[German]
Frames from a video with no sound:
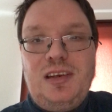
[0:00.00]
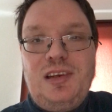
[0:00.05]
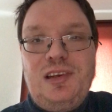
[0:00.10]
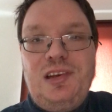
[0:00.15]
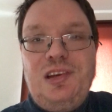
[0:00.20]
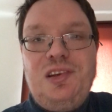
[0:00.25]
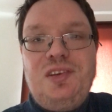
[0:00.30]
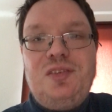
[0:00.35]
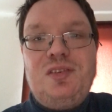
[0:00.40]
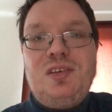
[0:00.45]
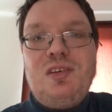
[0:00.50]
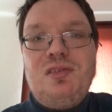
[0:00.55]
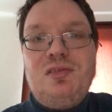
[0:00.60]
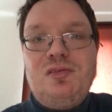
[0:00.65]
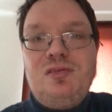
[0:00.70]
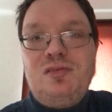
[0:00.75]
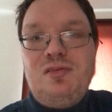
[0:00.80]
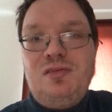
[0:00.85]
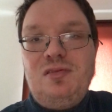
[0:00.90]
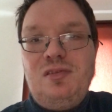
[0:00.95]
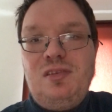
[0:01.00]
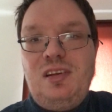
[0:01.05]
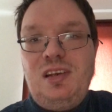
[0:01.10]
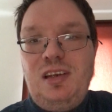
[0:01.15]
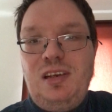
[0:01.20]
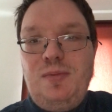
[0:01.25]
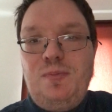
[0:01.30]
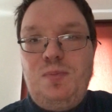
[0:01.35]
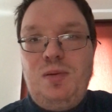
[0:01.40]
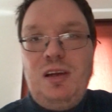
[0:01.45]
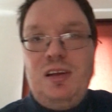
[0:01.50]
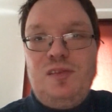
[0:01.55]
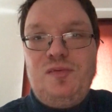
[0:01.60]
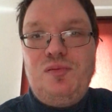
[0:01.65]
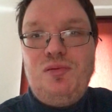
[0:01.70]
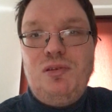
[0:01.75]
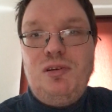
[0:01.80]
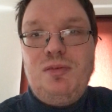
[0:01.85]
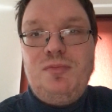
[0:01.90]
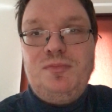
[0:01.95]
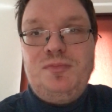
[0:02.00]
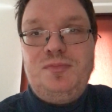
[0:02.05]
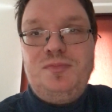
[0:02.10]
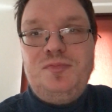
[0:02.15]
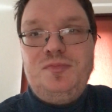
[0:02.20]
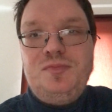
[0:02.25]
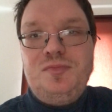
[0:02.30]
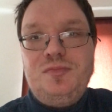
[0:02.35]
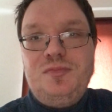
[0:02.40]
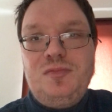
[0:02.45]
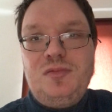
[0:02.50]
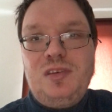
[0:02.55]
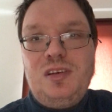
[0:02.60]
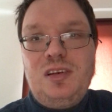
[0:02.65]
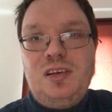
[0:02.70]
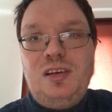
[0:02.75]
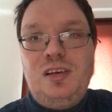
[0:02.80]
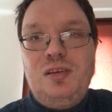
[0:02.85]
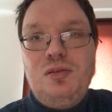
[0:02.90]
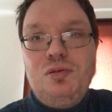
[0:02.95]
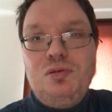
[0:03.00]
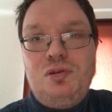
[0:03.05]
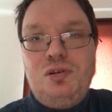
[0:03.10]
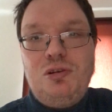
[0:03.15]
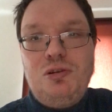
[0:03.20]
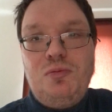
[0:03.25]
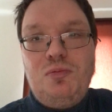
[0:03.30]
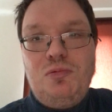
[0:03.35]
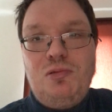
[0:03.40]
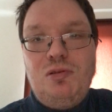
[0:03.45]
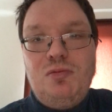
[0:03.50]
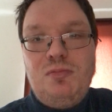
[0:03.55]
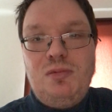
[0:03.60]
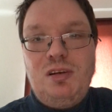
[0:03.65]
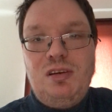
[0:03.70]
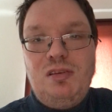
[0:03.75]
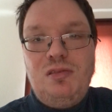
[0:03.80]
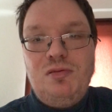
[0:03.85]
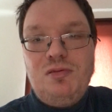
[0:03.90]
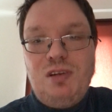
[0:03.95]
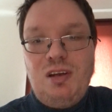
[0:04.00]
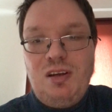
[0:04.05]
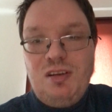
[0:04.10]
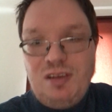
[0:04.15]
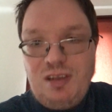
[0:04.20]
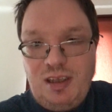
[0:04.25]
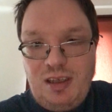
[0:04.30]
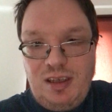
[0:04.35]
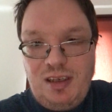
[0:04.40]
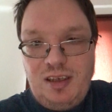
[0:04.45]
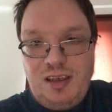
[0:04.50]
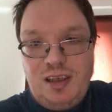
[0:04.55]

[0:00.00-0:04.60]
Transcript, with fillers: Ist dann die Plattform YouTube gekommen und andere.